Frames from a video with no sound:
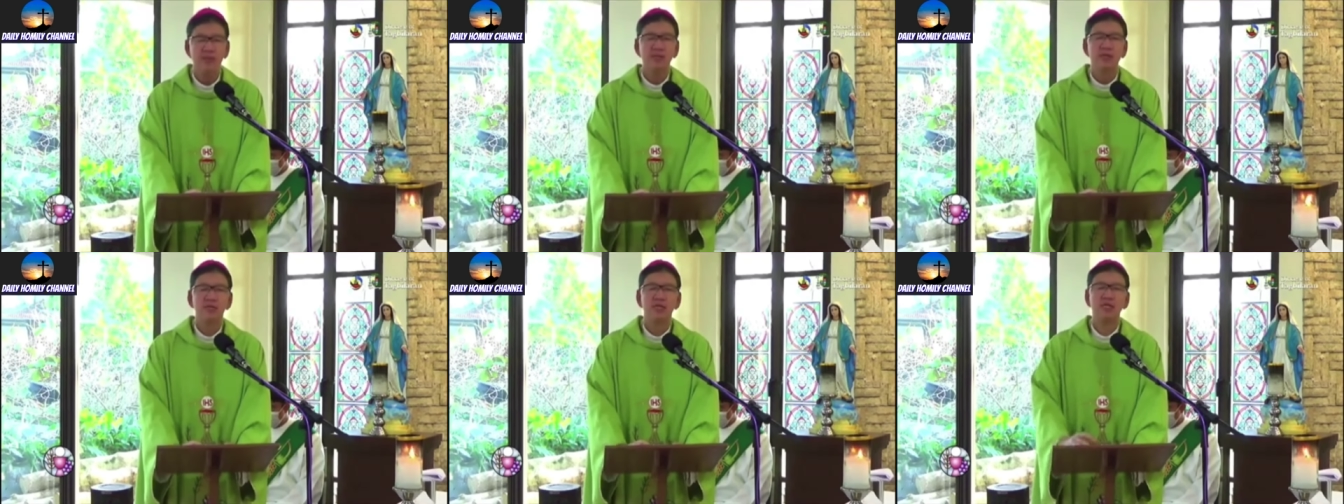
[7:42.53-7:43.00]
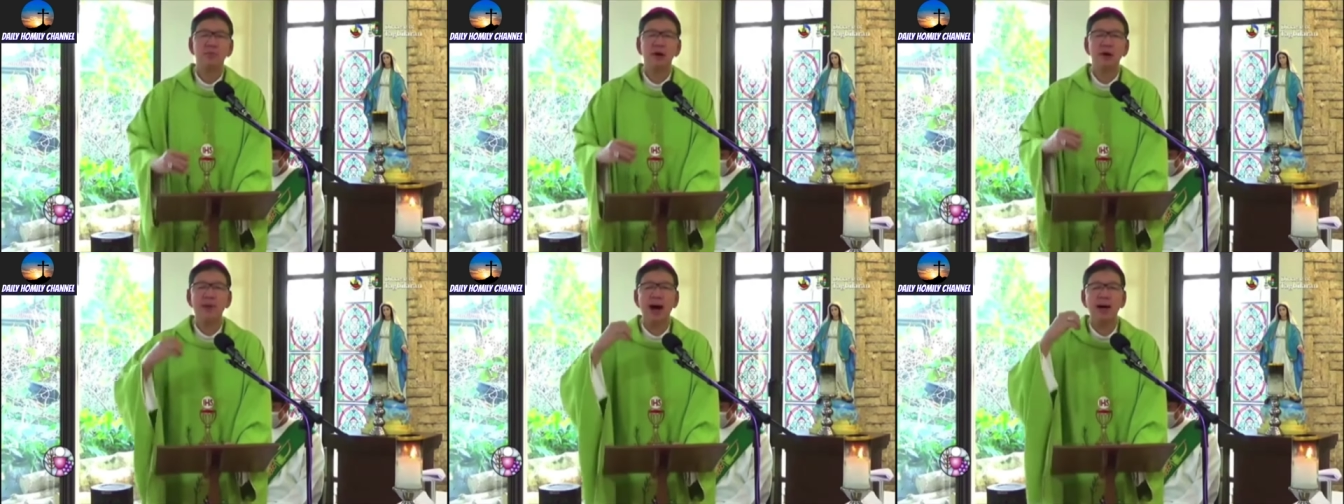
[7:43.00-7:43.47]
Sa
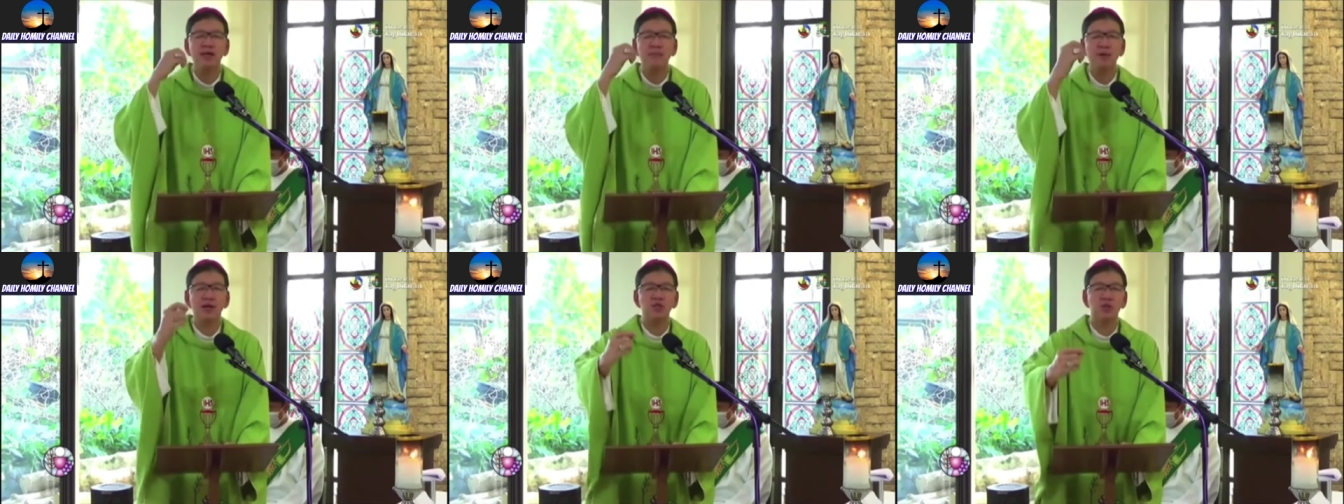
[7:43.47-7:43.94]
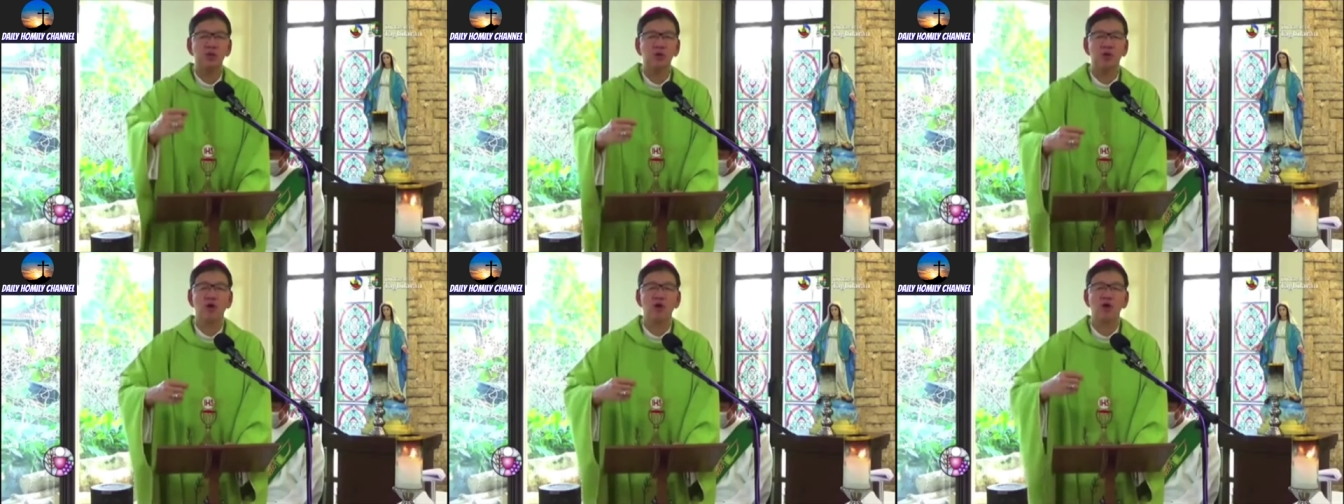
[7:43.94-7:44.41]
samang paagi mga
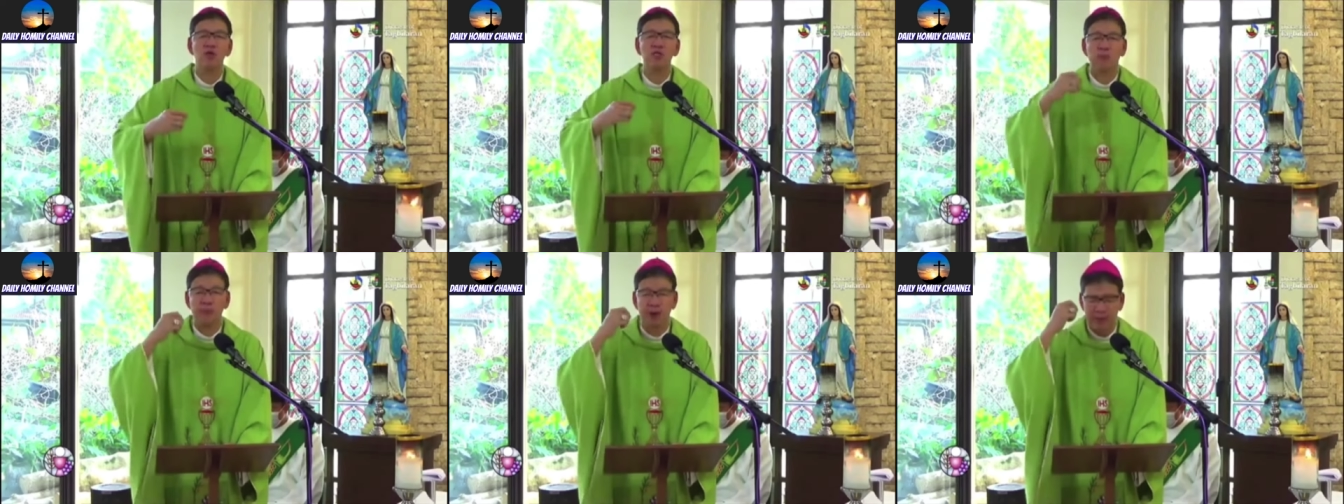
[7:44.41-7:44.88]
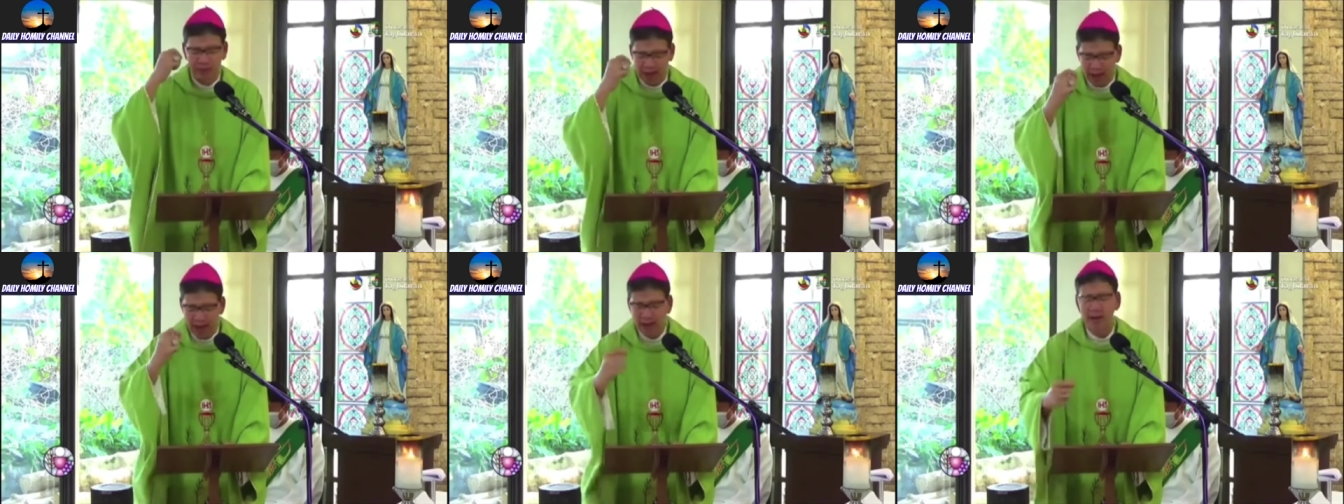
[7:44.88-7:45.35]
igsuon sa
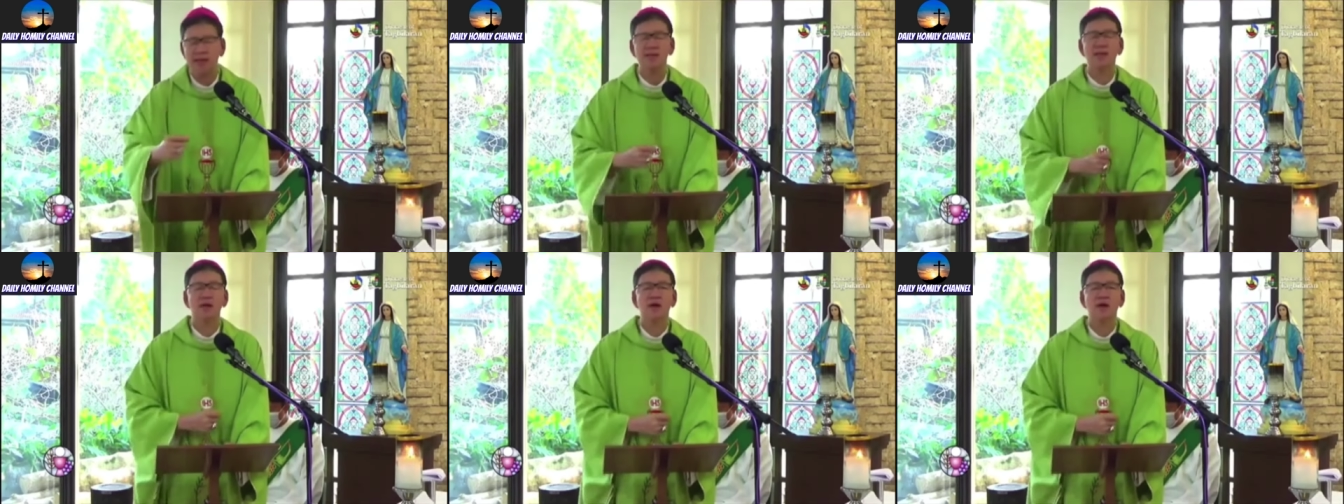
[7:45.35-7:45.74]
pagpanagat